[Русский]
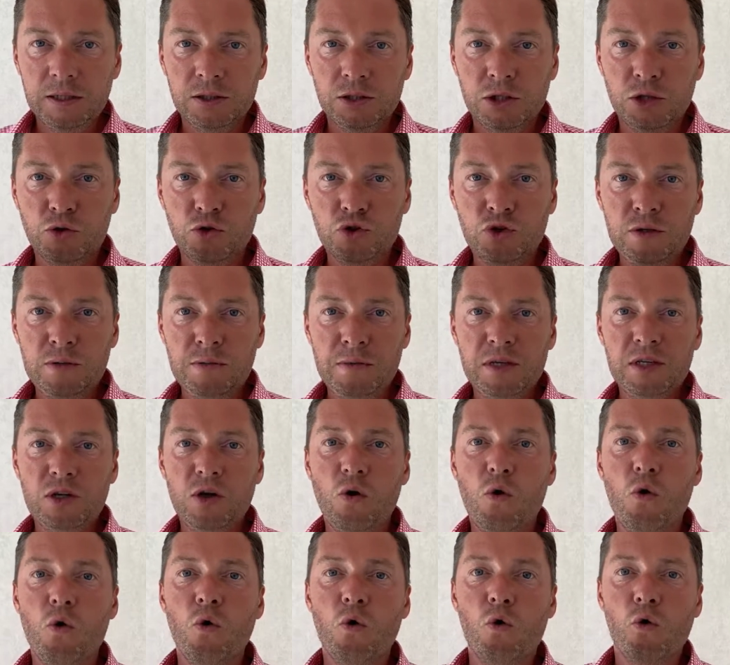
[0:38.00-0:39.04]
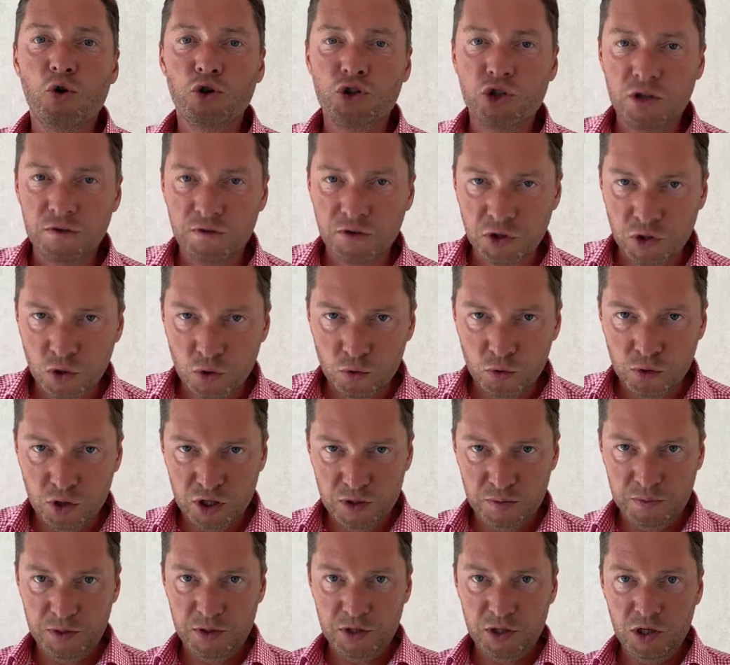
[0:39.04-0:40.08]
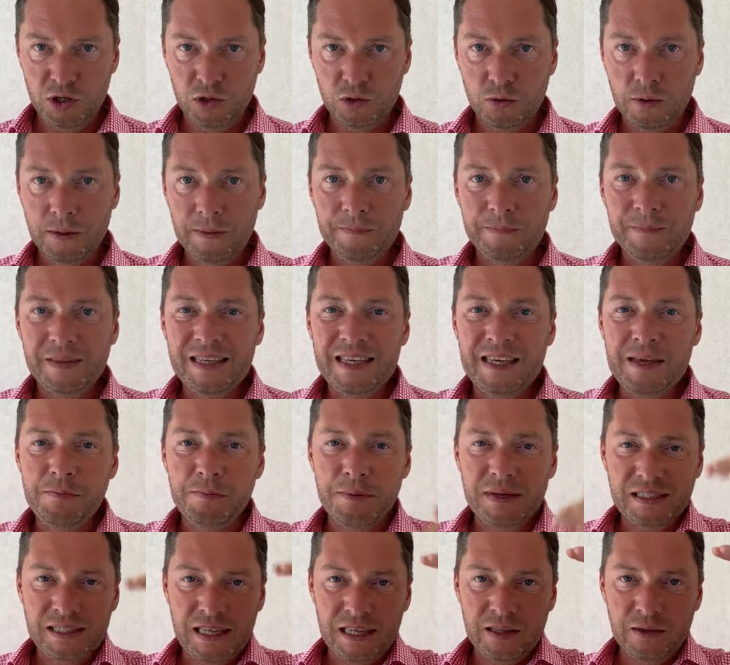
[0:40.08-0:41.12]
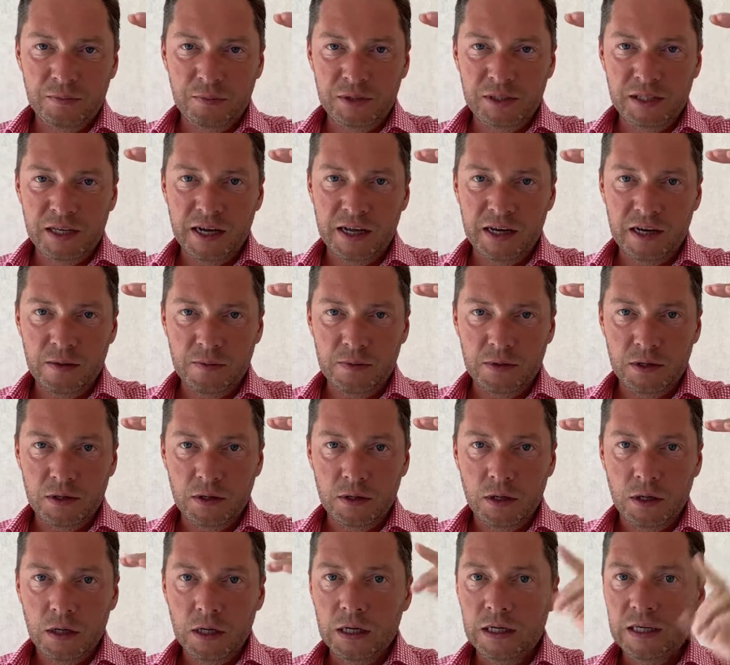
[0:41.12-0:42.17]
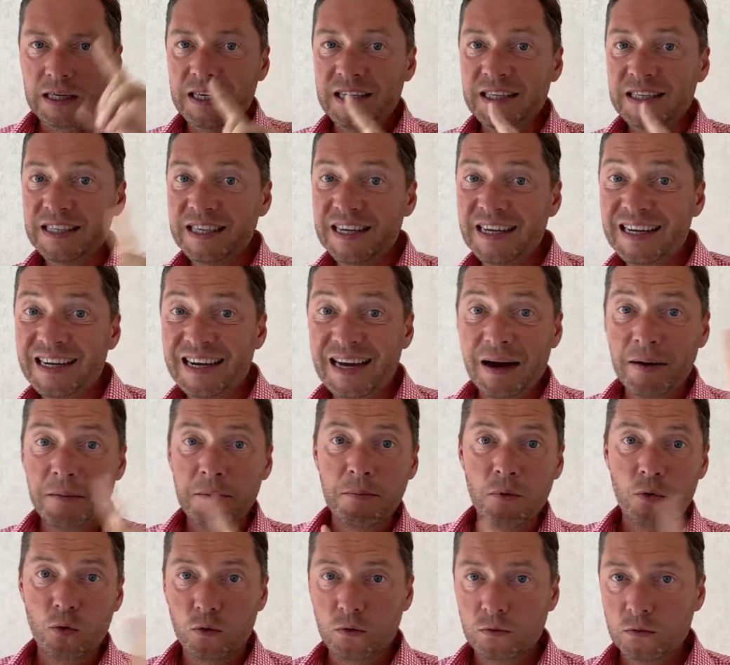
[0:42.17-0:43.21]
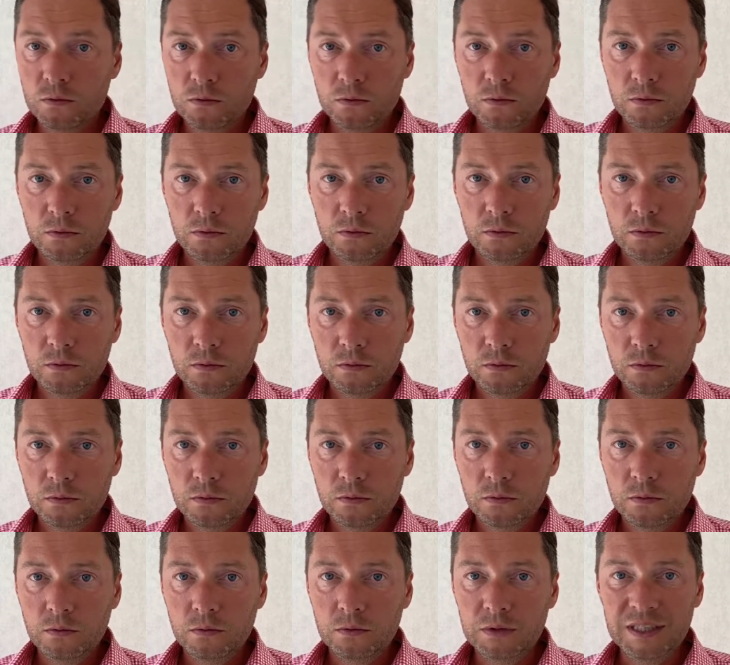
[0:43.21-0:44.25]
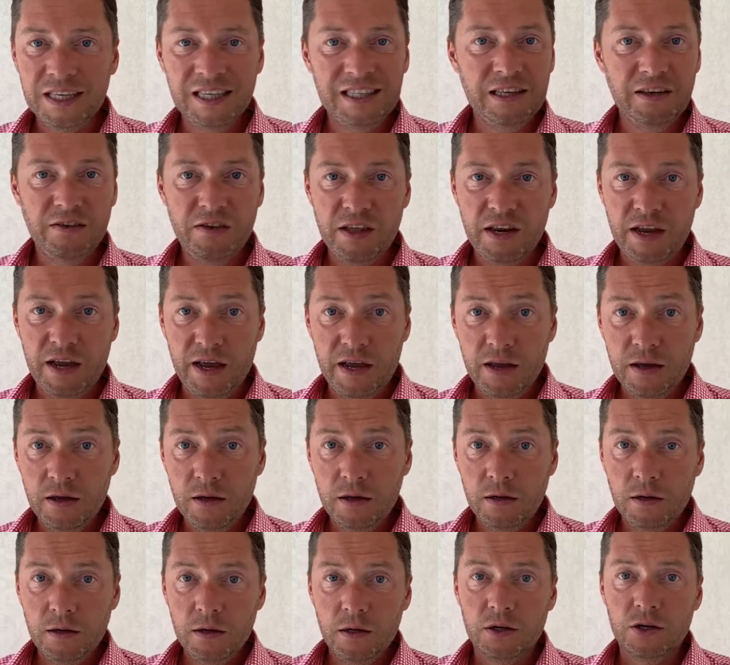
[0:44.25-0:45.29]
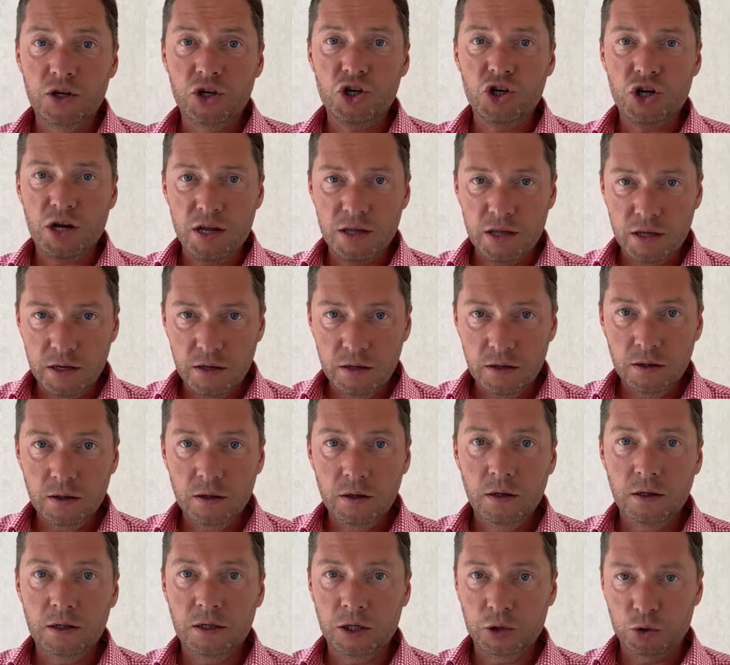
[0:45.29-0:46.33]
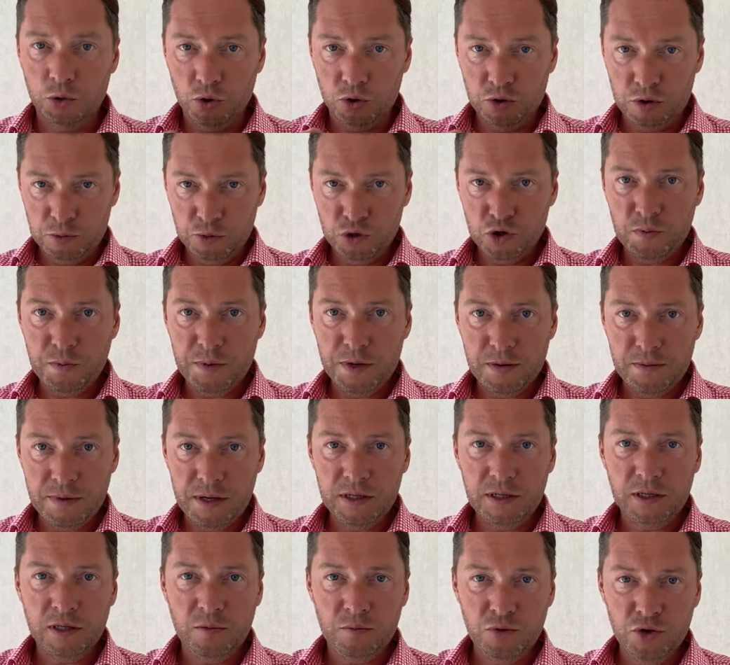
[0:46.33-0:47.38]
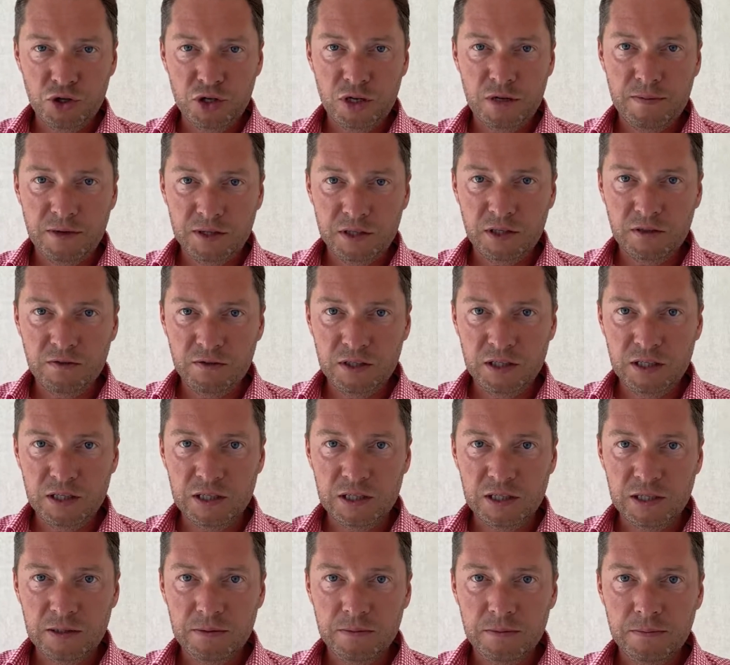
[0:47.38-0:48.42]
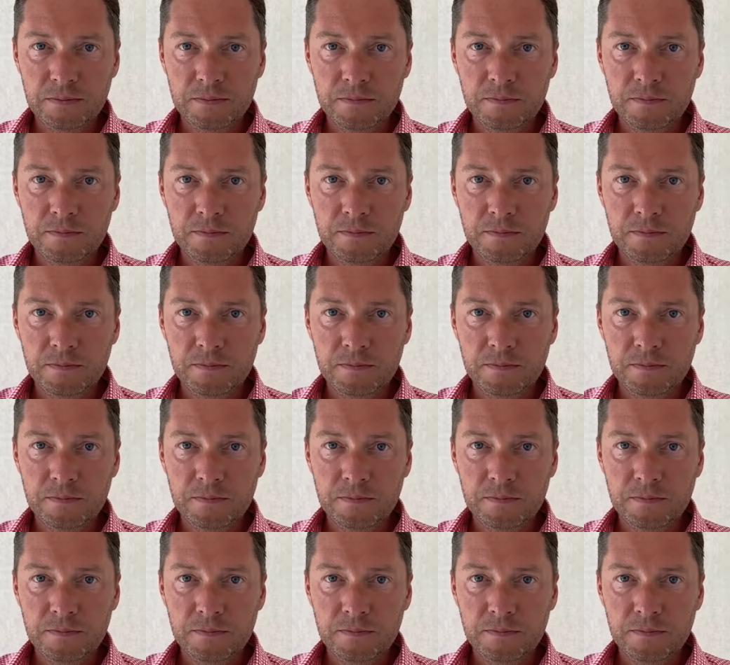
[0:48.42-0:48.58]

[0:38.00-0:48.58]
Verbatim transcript: ты должен иметь очень высокую экспертизу и постоянно быть на гребне. И никому не доверяй решения, которые ты будешь принимать, когда будешь заниматься инвестициями.